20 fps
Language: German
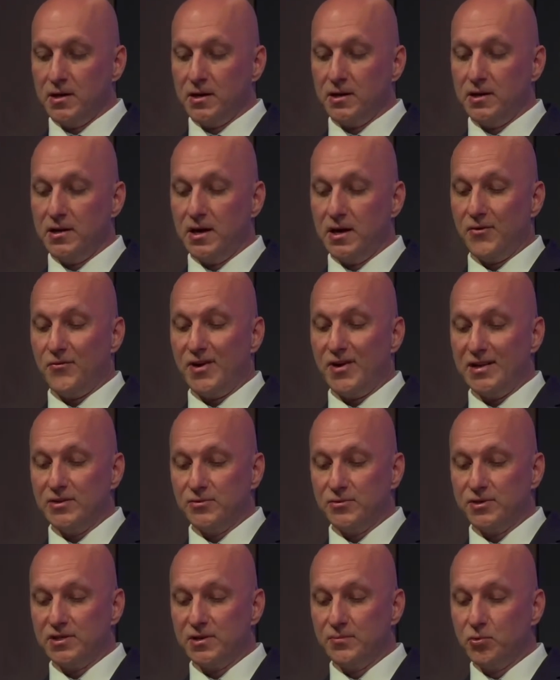der
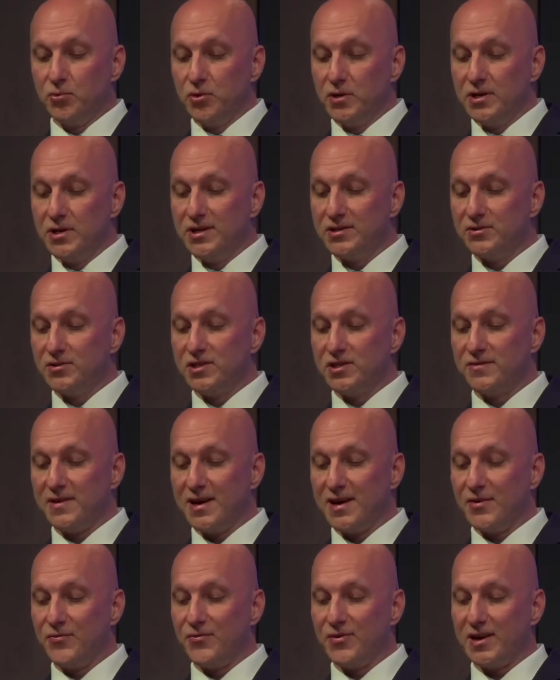weisungsgebunden ist, und
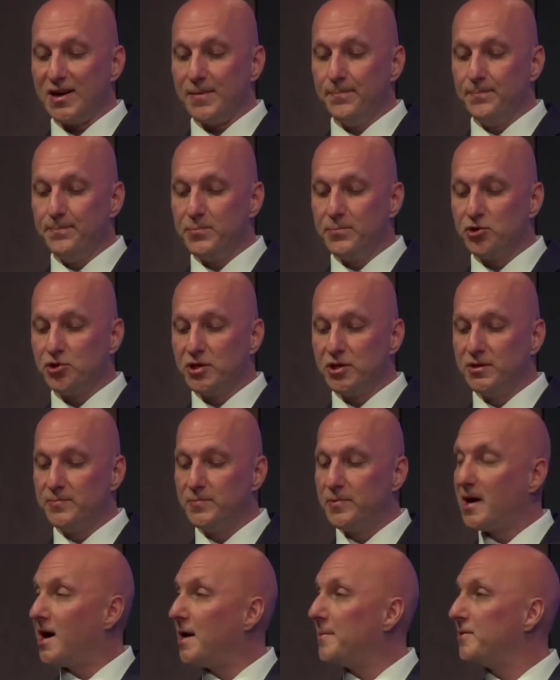zwar
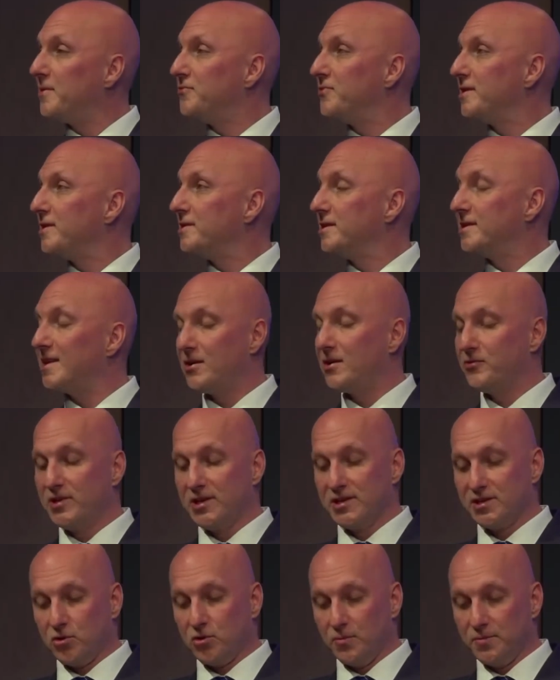fremdbestimmte Arbeit verrichtet. Und
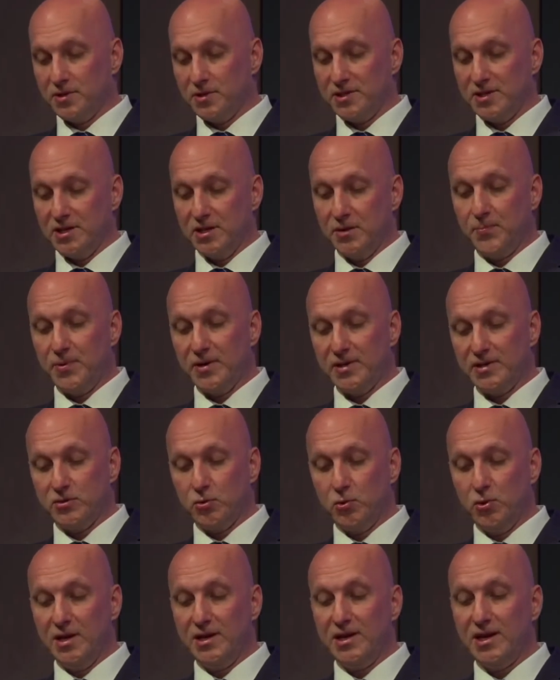jetzt kommt es in
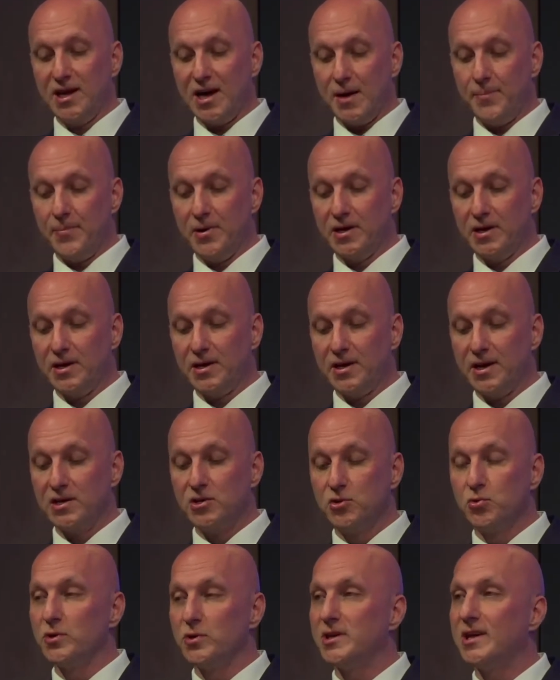persönlicher
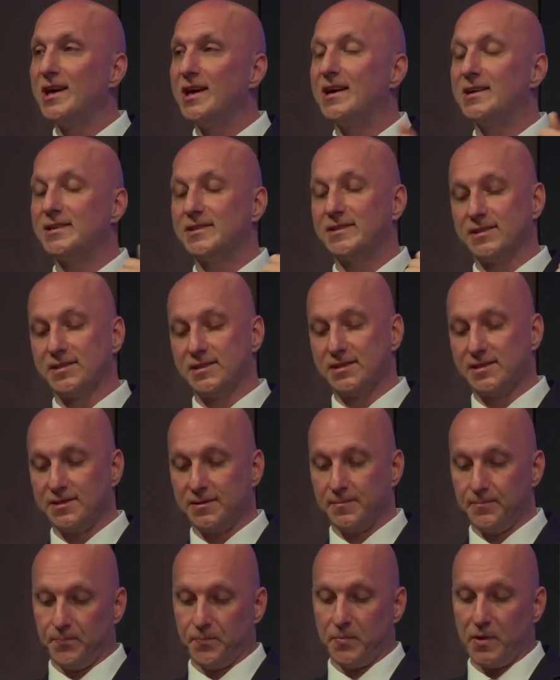Abhängigkeit durch. Erstens
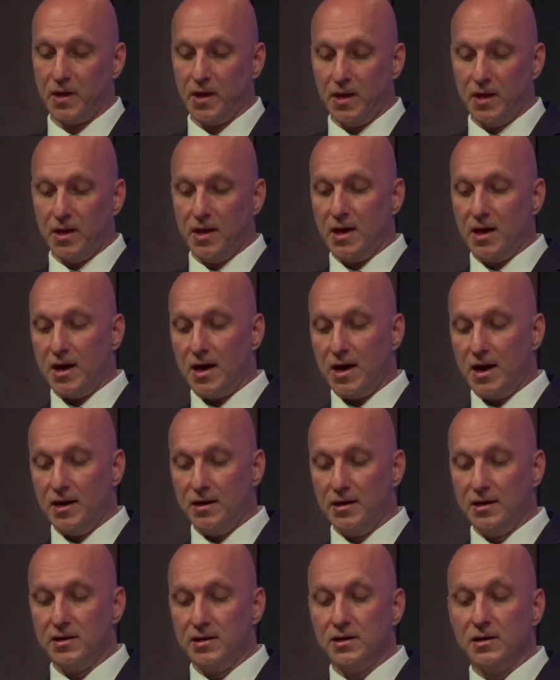
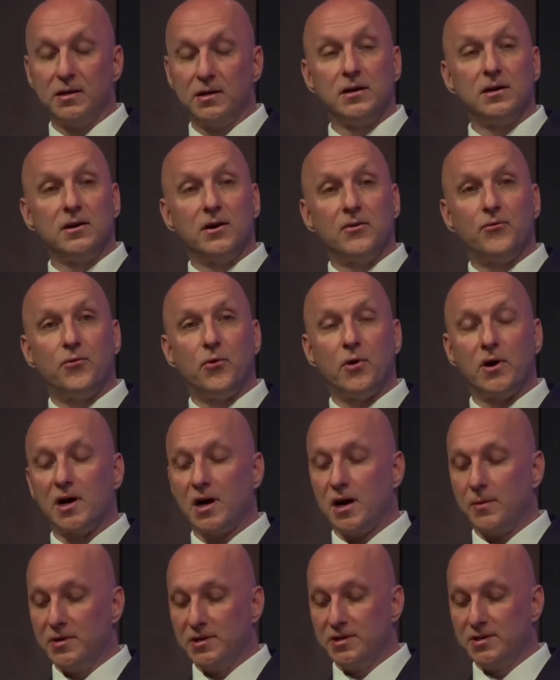eine
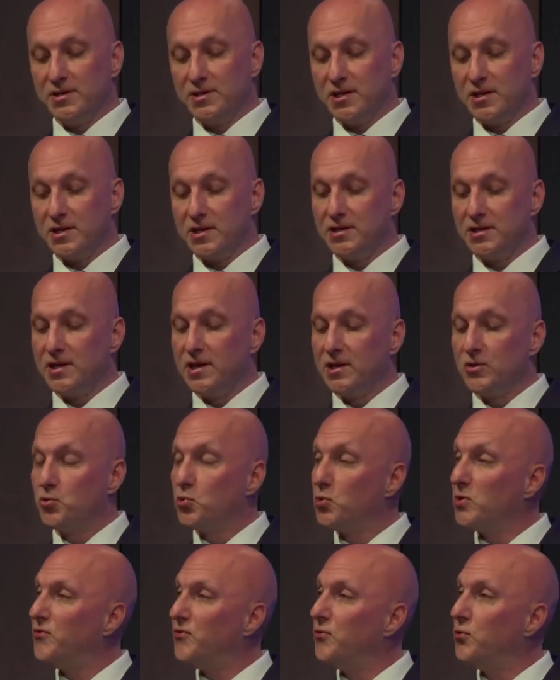Vorgabe hinsichtlich der
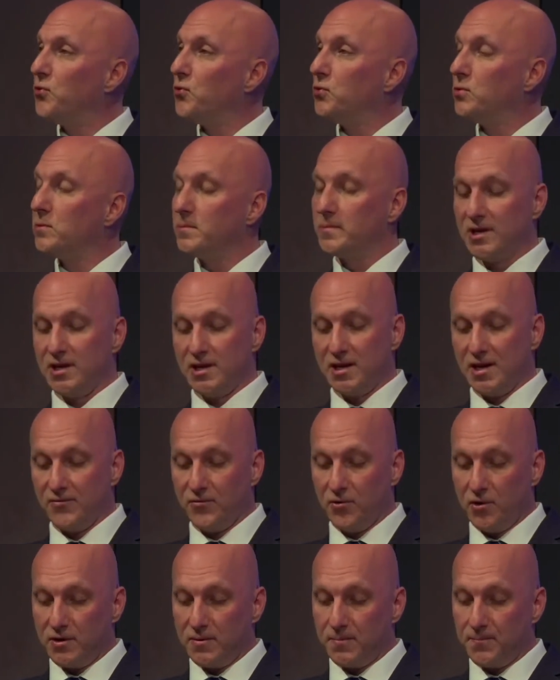Durchführung, mit anderen
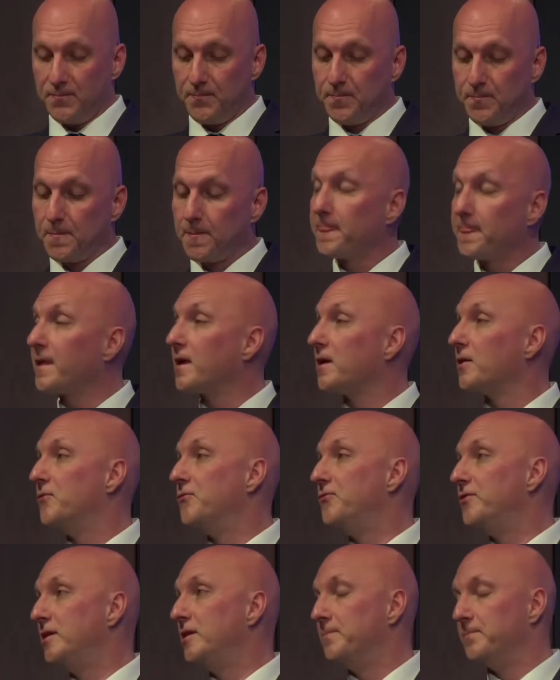Worten,
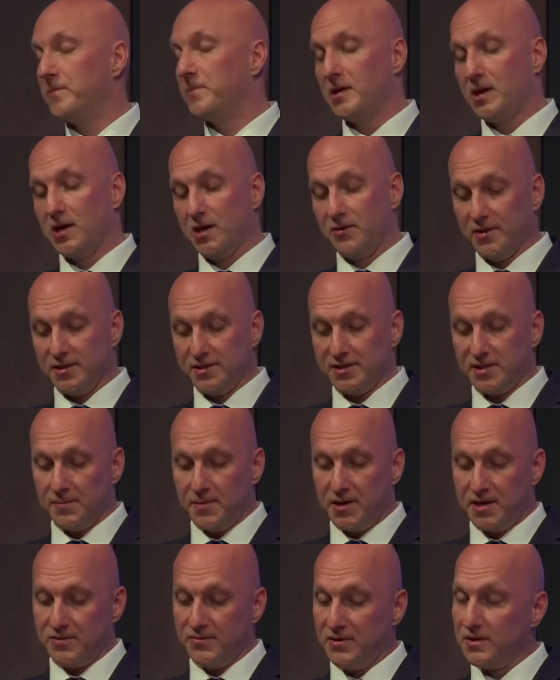wie etwas
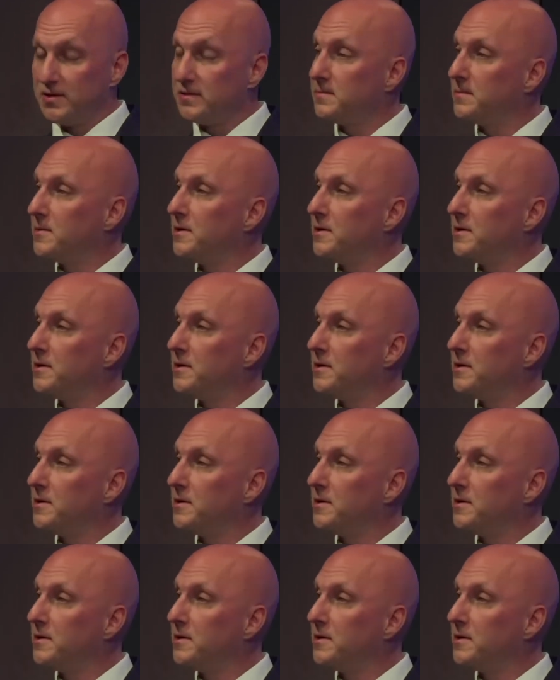gemacht wird.